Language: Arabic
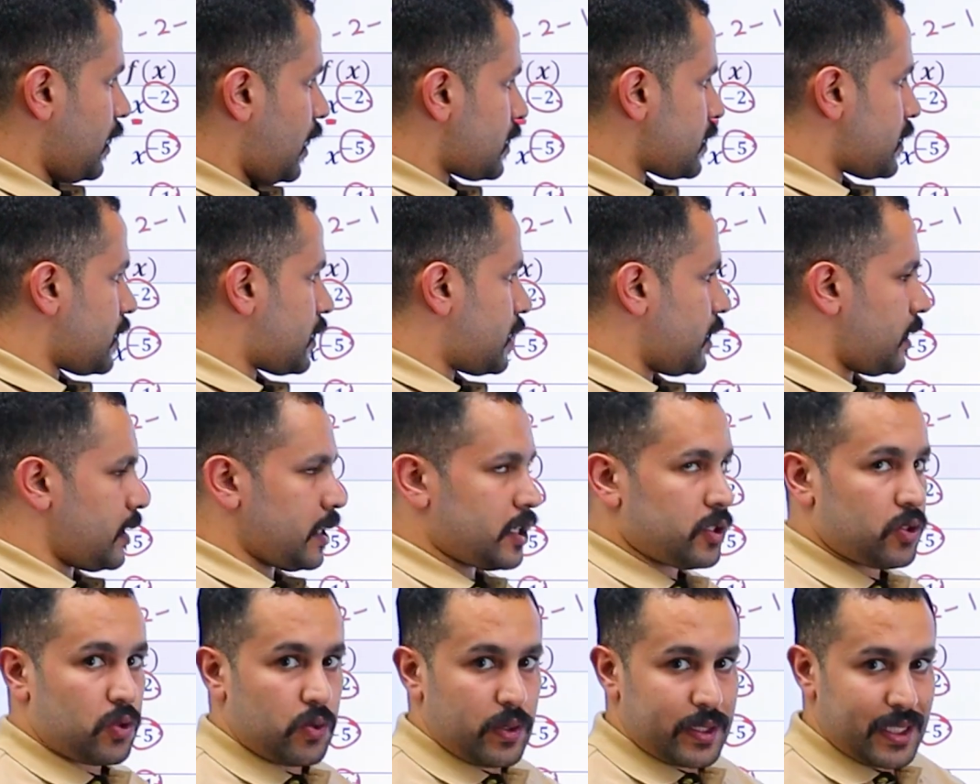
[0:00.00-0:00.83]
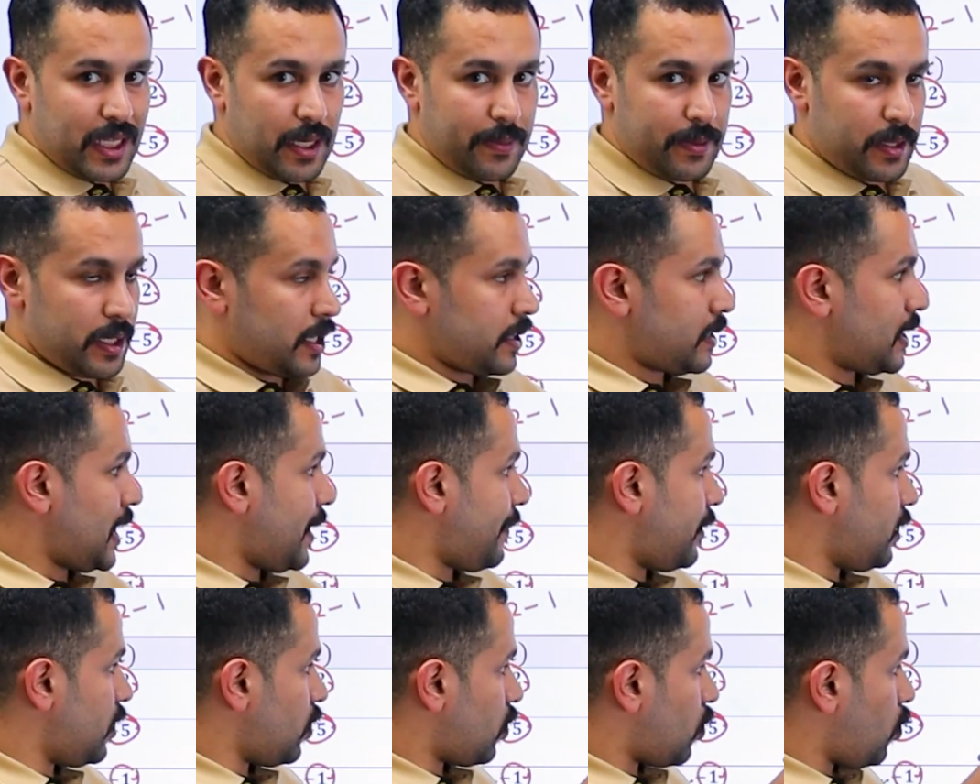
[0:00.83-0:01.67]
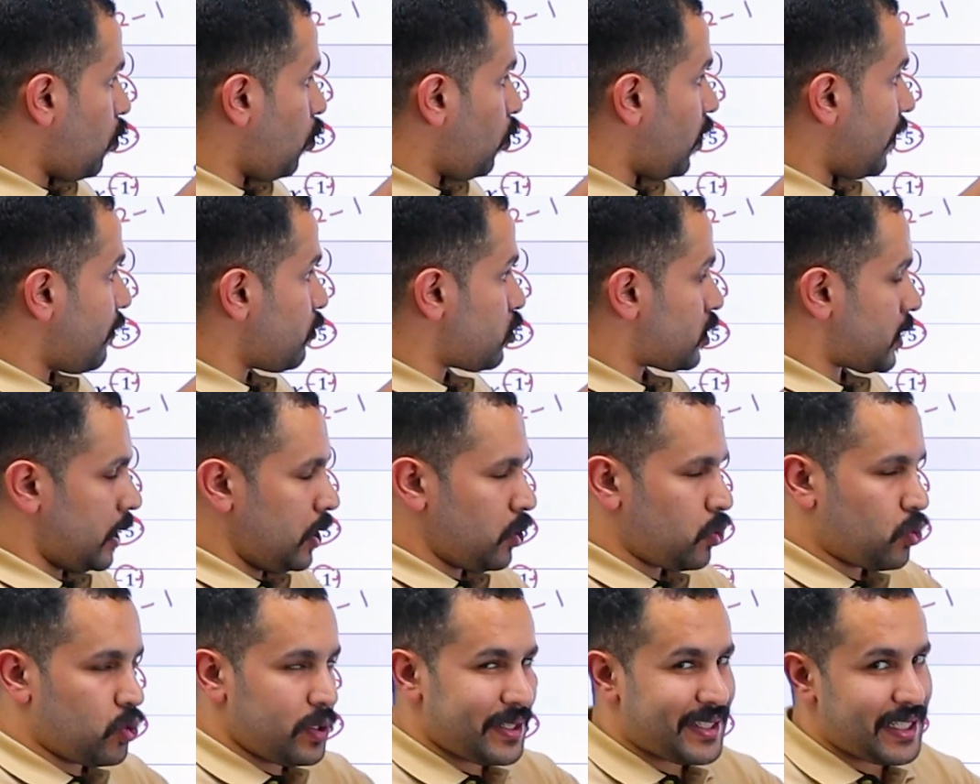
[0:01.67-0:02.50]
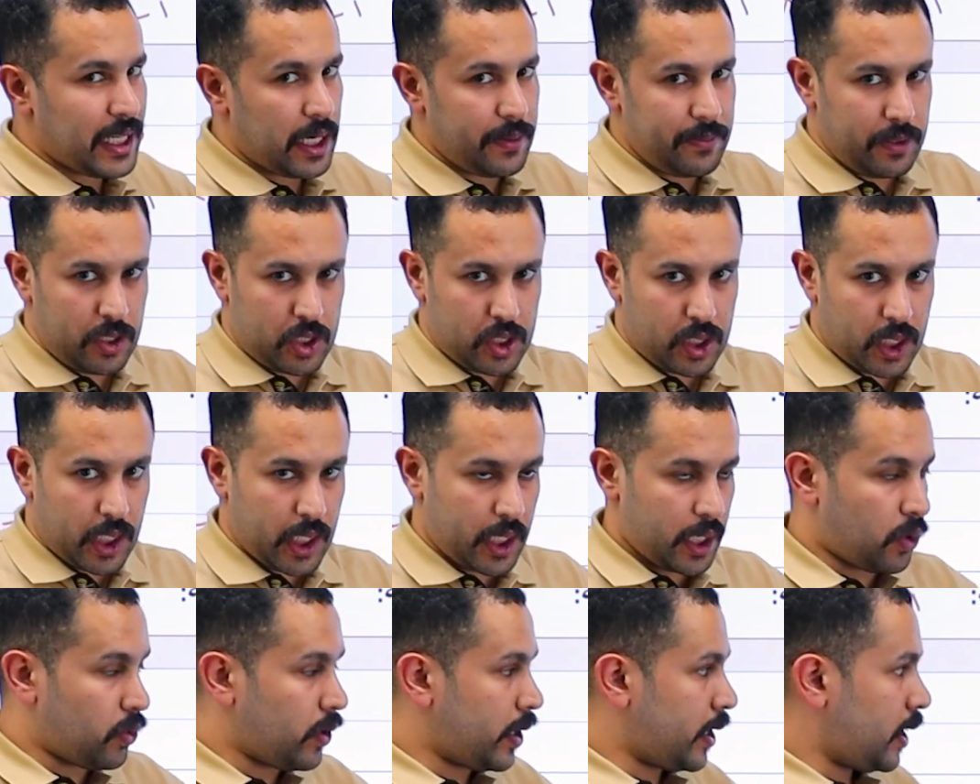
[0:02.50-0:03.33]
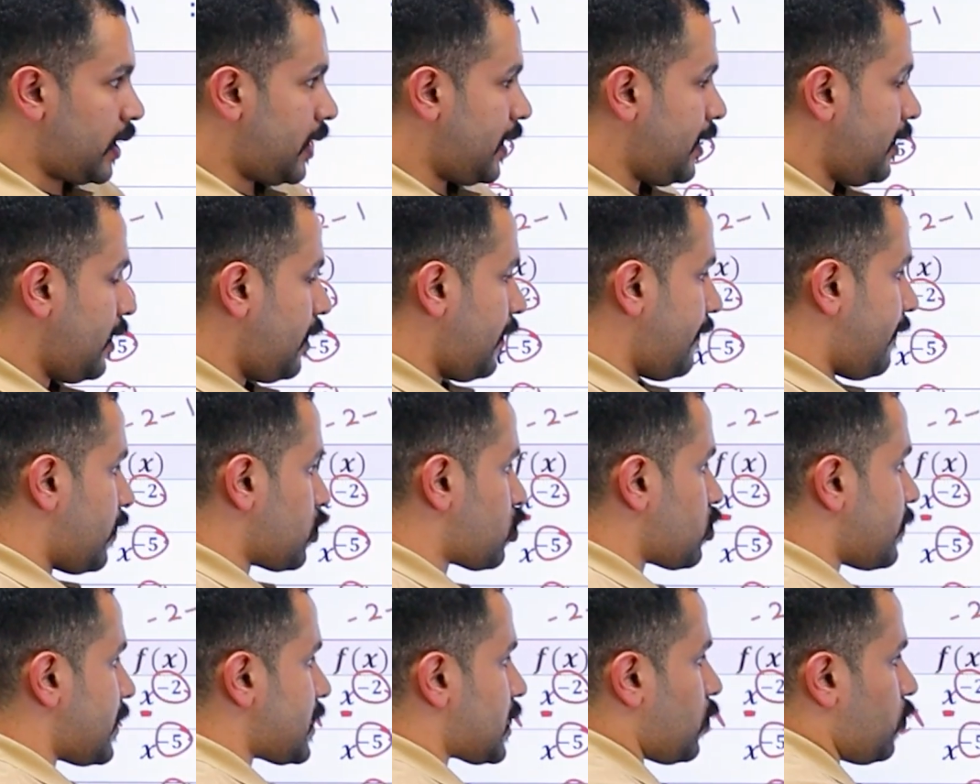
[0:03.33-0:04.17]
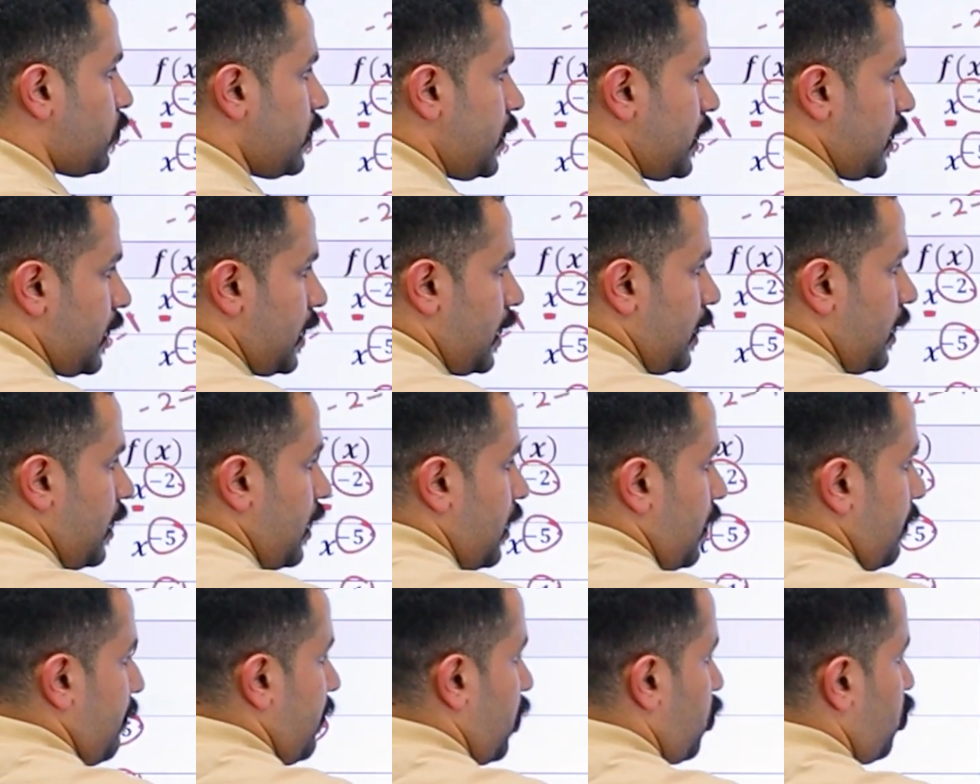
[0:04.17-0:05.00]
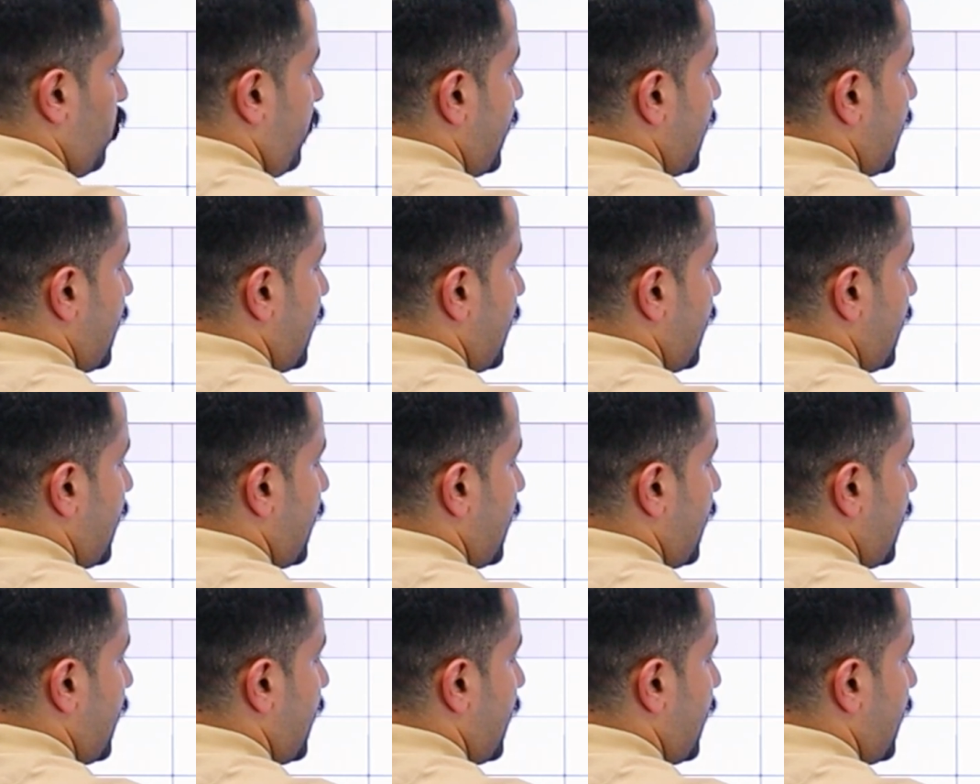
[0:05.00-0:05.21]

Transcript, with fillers: ناقص 2 اكس قوة سالب 3 دائما القوة مستحيل يكون سالب بالاشتقاق يا اخوان فشو بسوي؟ بروح